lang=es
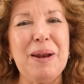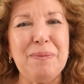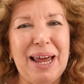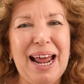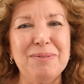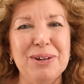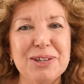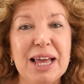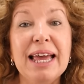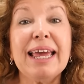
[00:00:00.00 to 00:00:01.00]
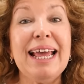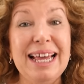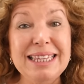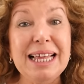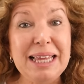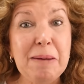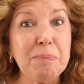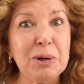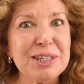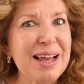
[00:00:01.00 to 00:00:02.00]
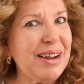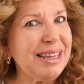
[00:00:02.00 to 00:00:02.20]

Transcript: preparamos, que en este tiempo se habrá